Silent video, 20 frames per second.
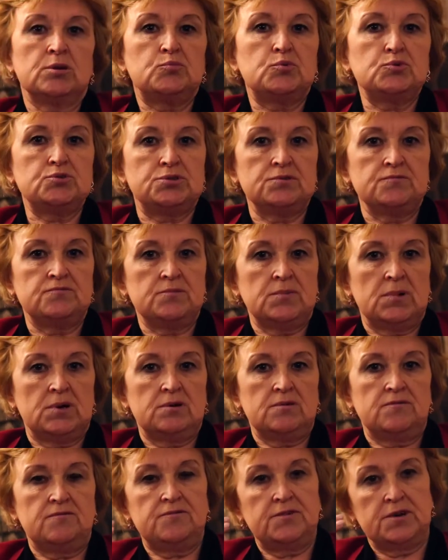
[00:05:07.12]
допустим,
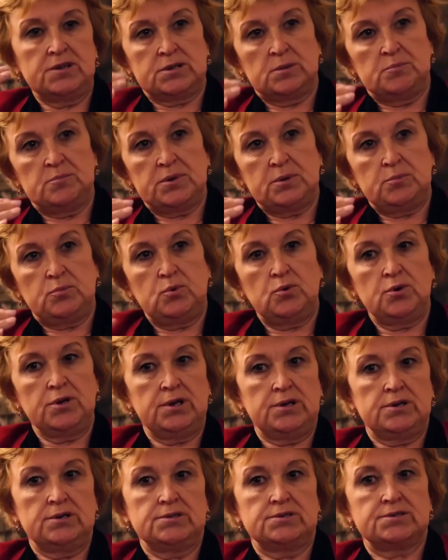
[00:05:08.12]
а, в этом
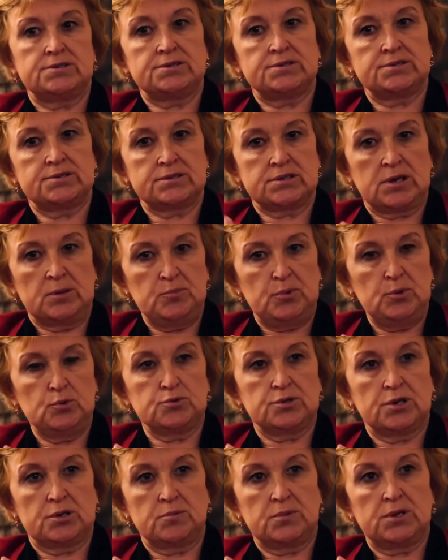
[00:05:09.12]
приборе с
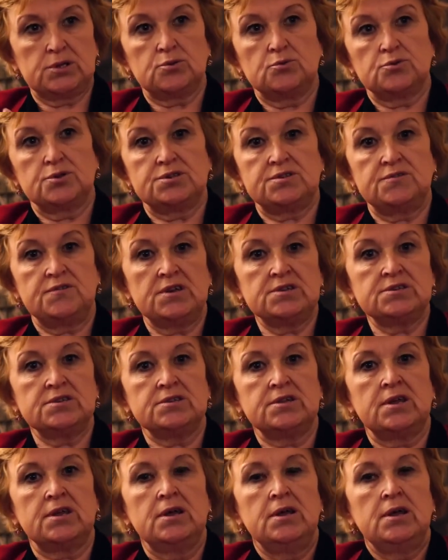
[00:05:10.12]
компьютером, которые
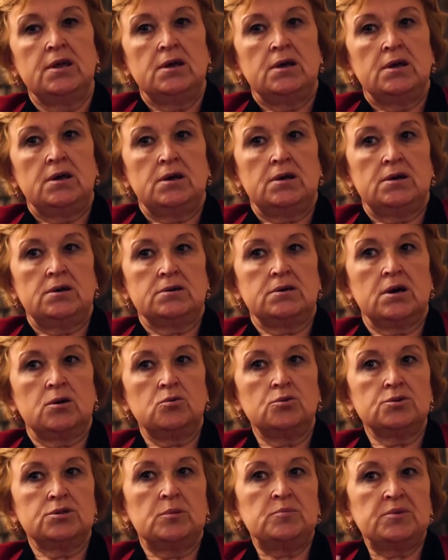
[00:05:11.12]
связаны, а,
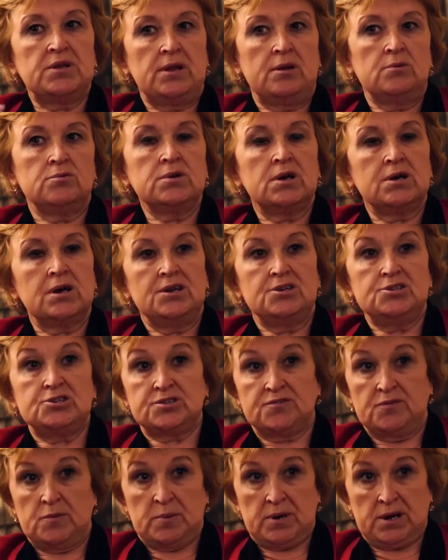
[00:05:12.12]
какое-то определенное
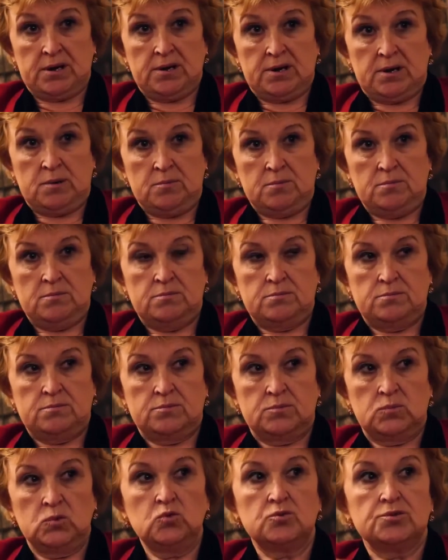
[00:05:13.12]
количество программ.
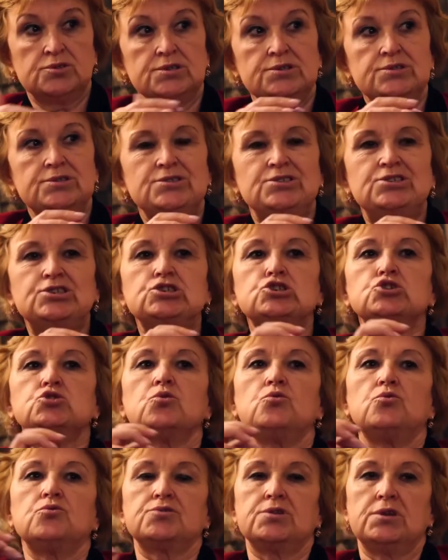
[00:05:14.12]
Ну,
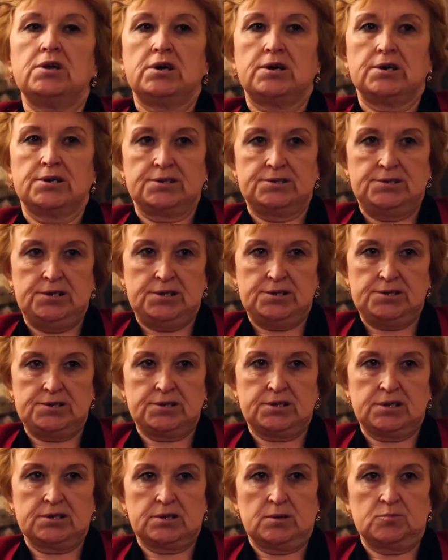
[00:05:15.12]
частотная
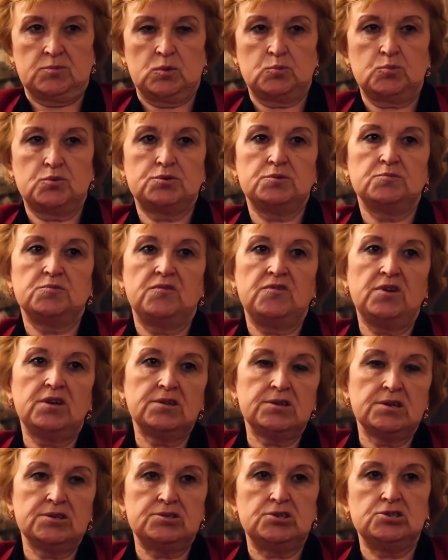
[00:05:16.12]
характеристика, там, допустим,
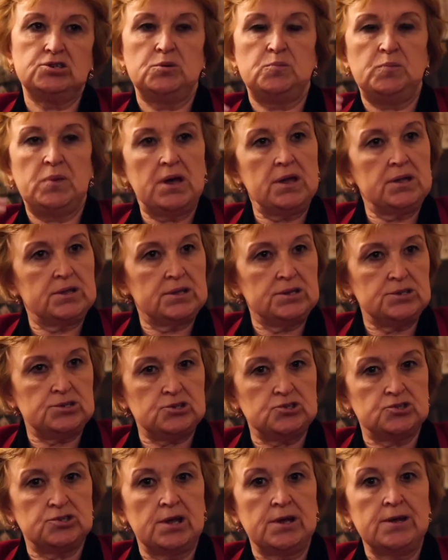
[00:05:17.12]
2000,
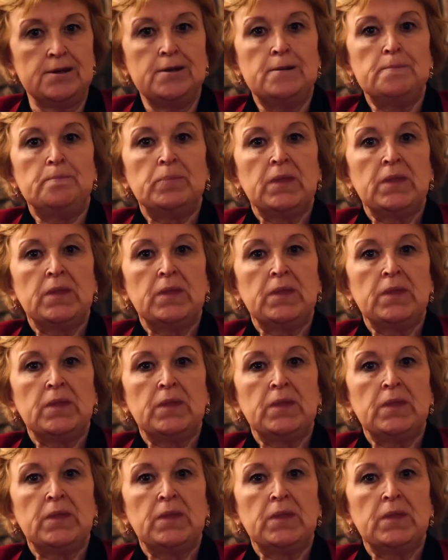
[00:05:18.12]
5000, да,